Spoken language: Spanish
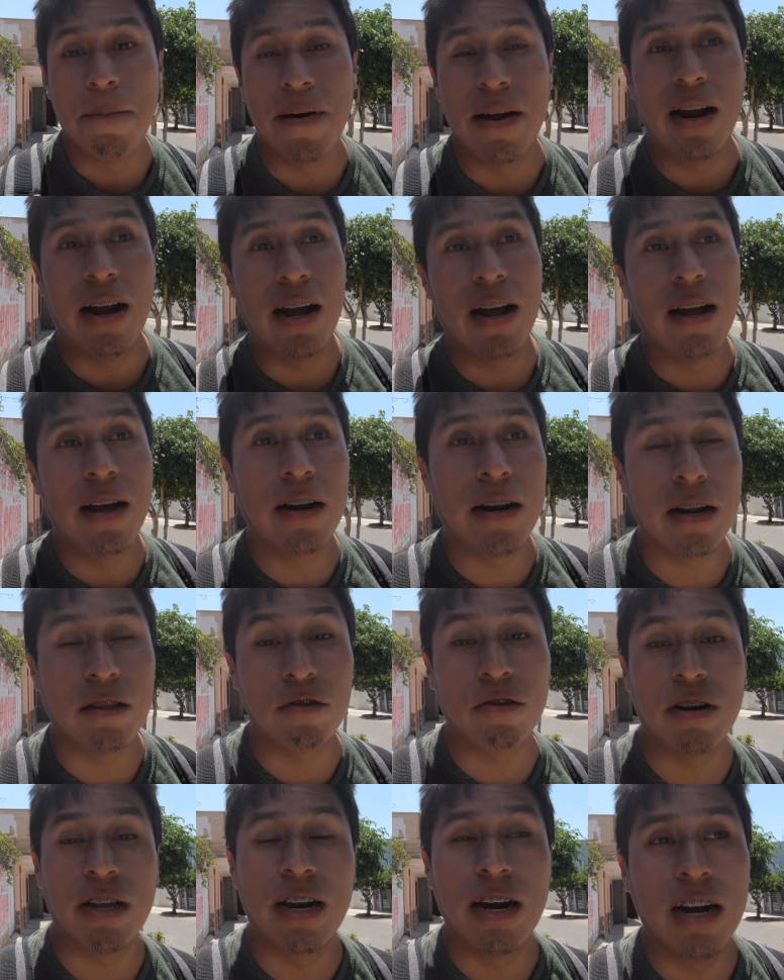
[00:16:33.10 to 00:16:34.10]
para
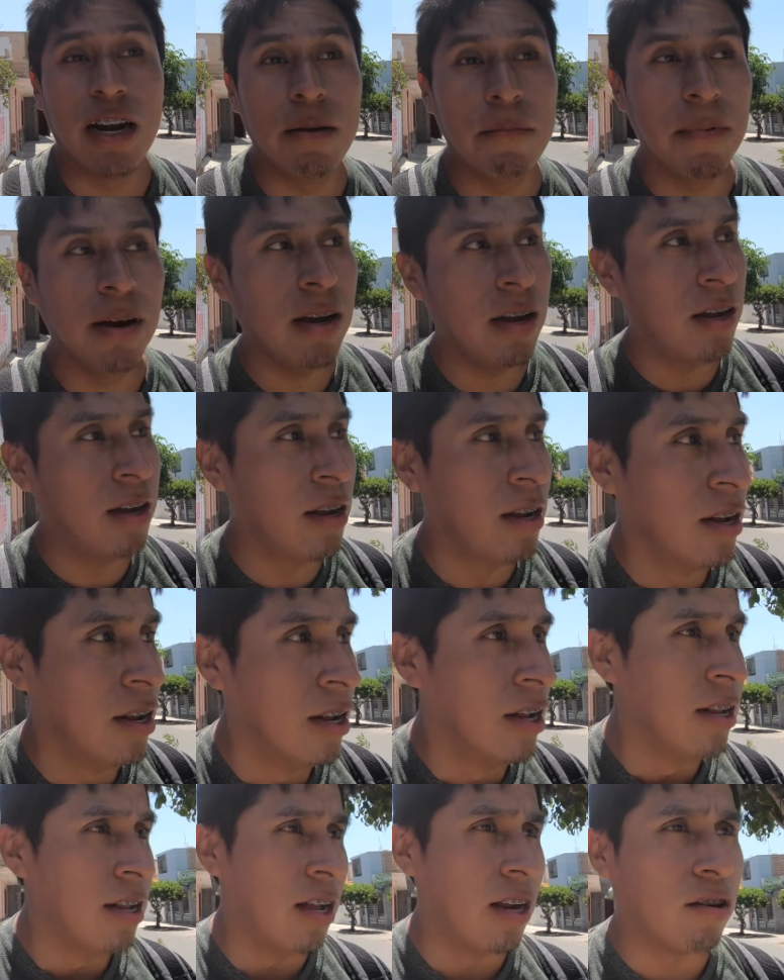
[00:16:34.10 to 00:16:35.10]
retornar a Lima
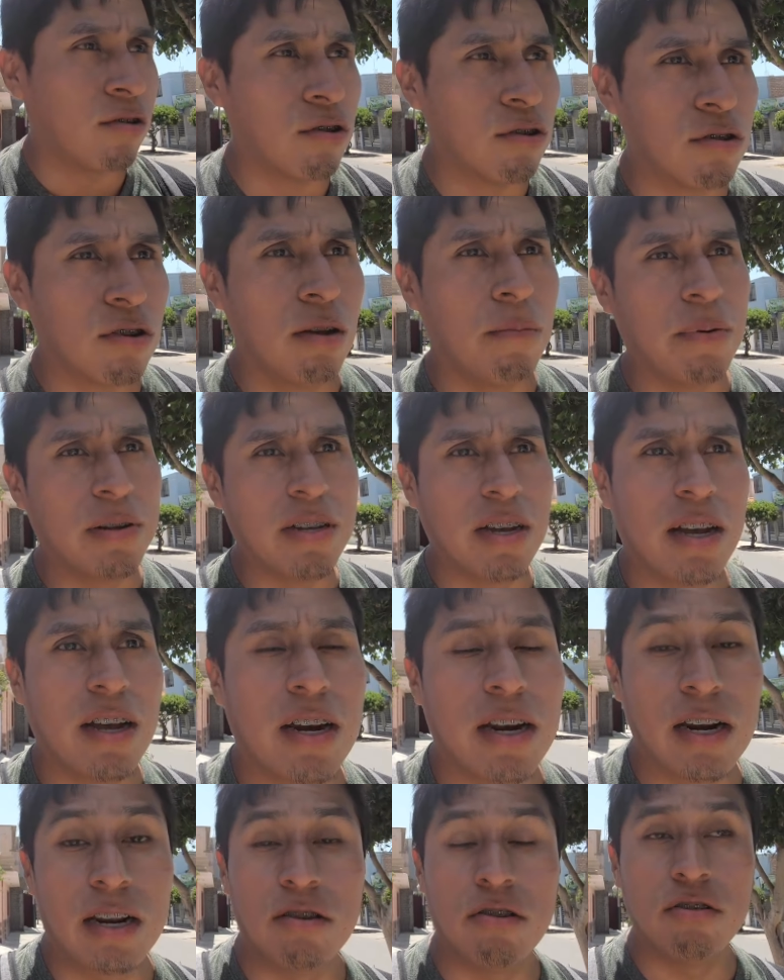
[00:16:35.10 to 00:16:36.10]
el costo de pasaje de
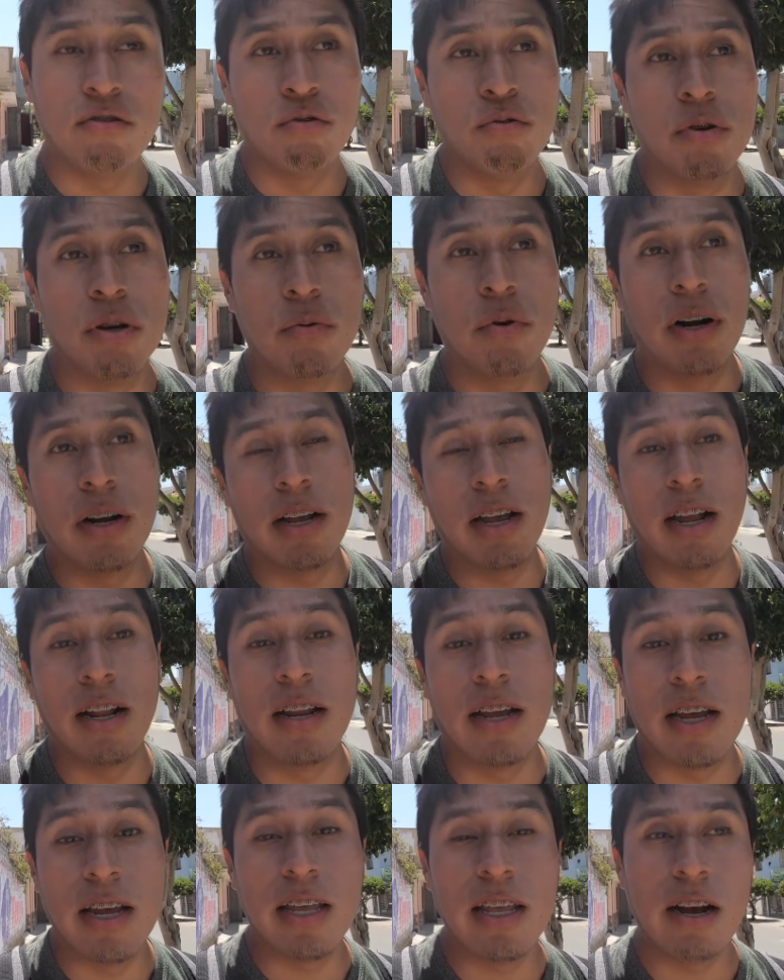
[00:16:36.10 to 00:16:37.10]
regreso estuvo igual que el
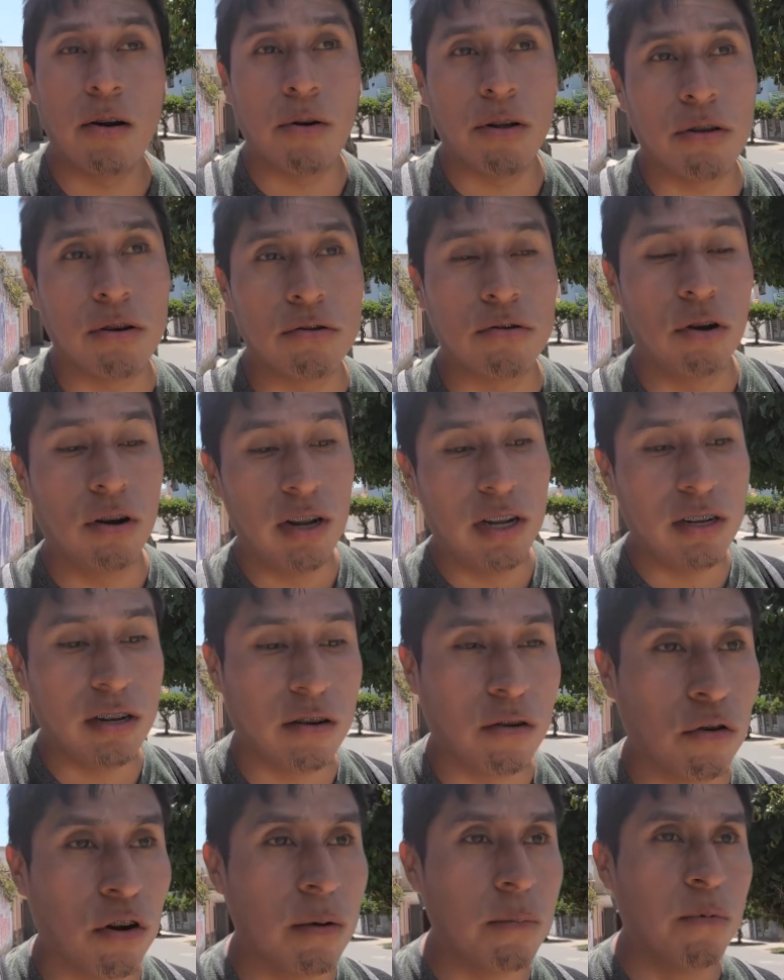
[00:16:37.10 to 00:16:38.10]
de ida, 4 soles.
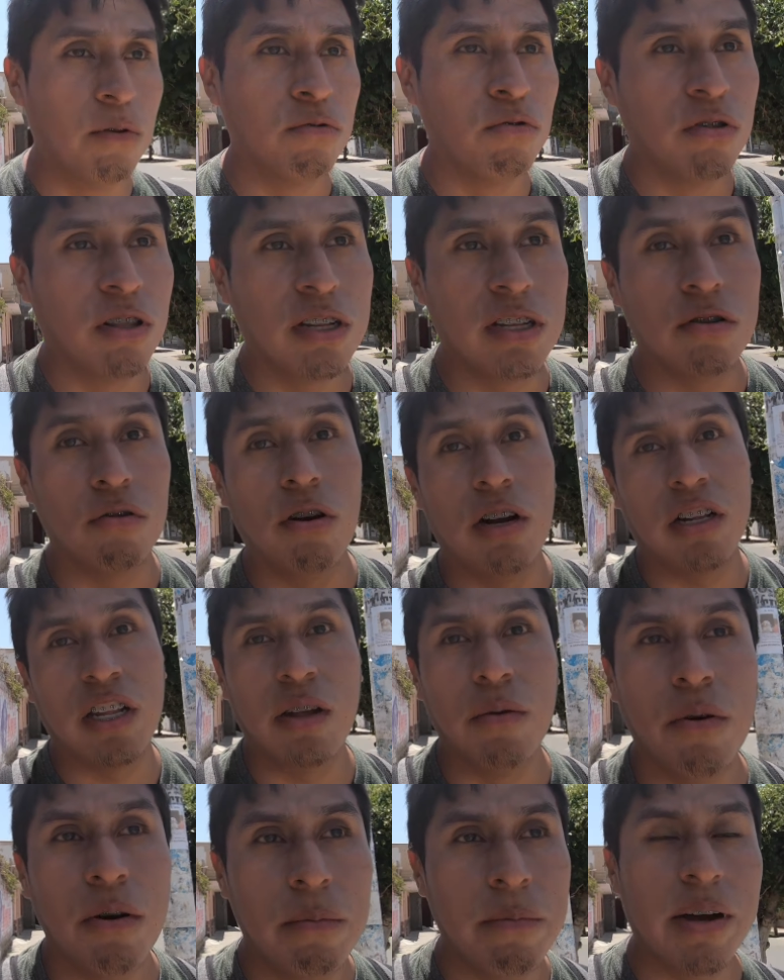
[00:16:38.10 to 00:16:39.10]
Cogimos un taxi
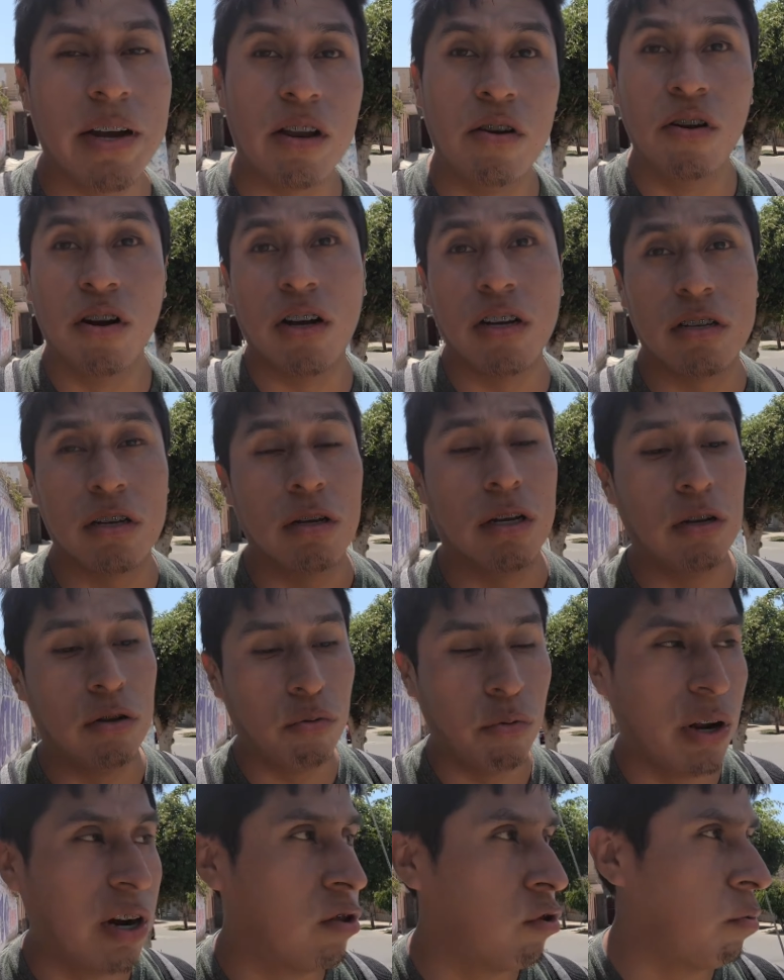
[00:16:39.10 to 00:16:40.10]
colectivo. Imagino que si
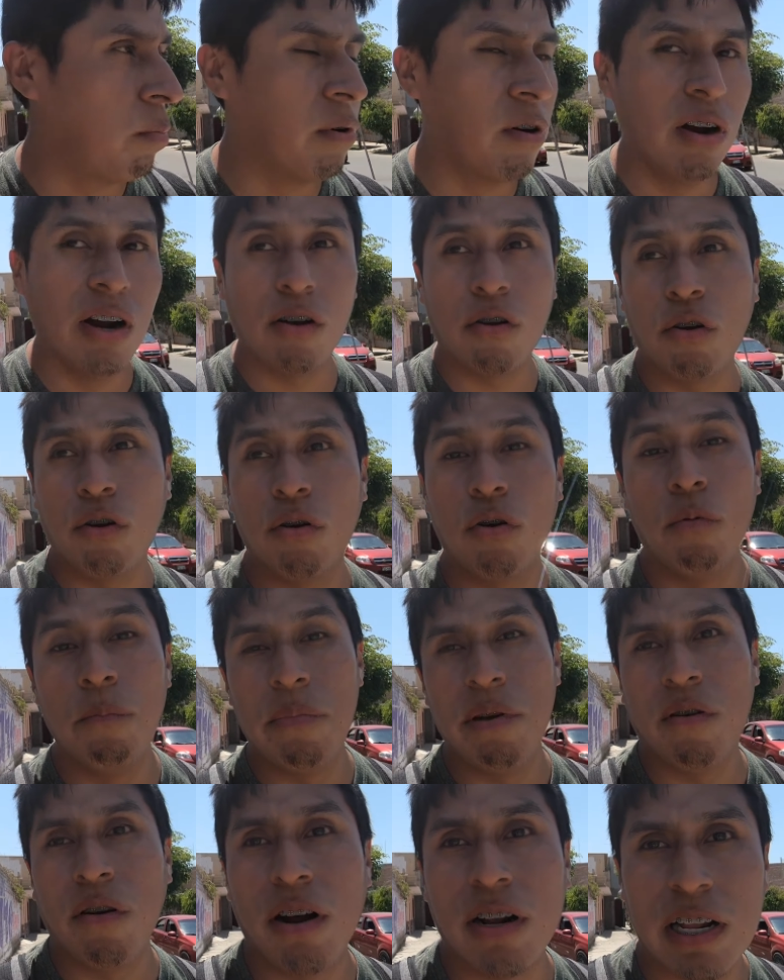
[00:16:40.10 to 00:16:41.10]
estuvieran tomado la
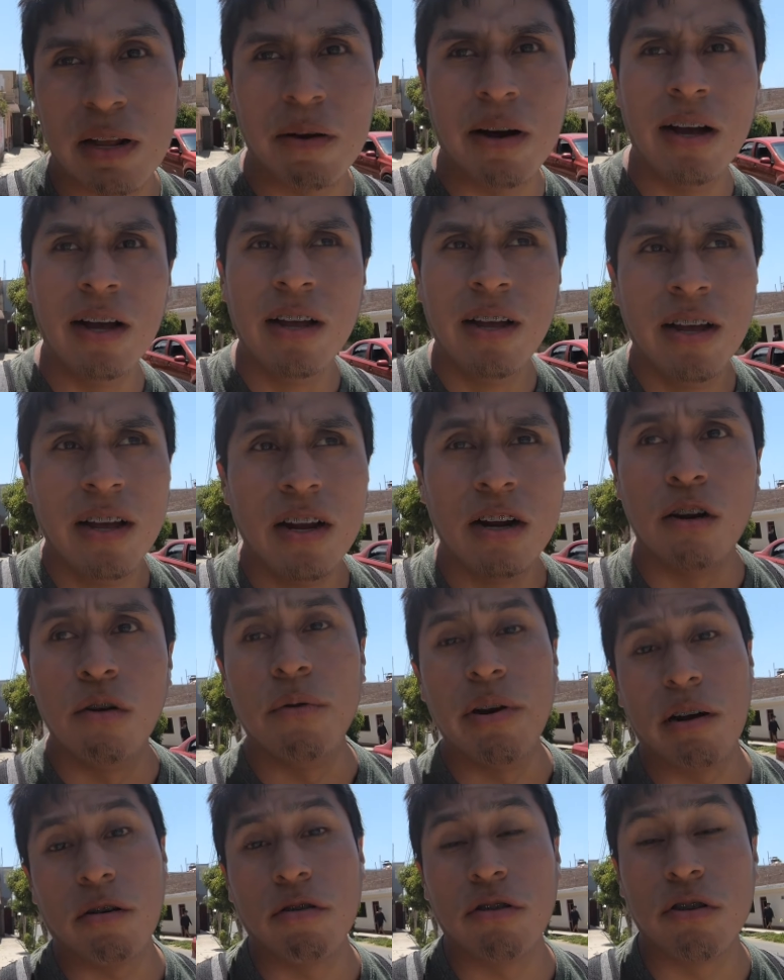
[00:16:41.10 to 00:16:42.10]
combi colectiva, me
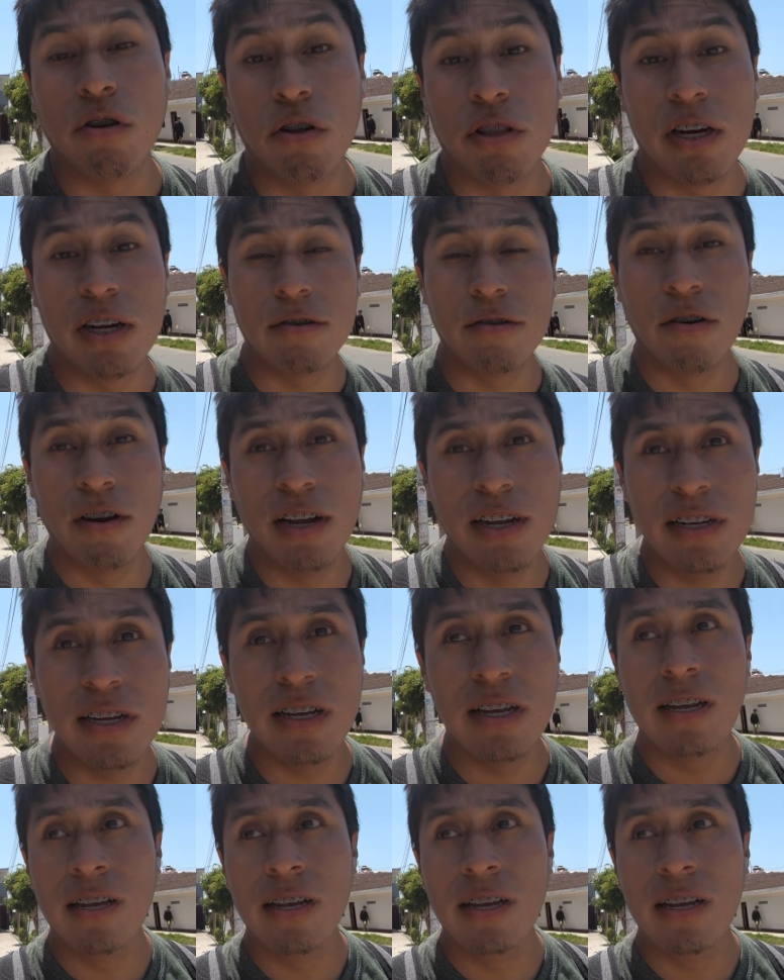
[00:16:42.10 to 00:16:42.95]
hubiera costado 3 soles.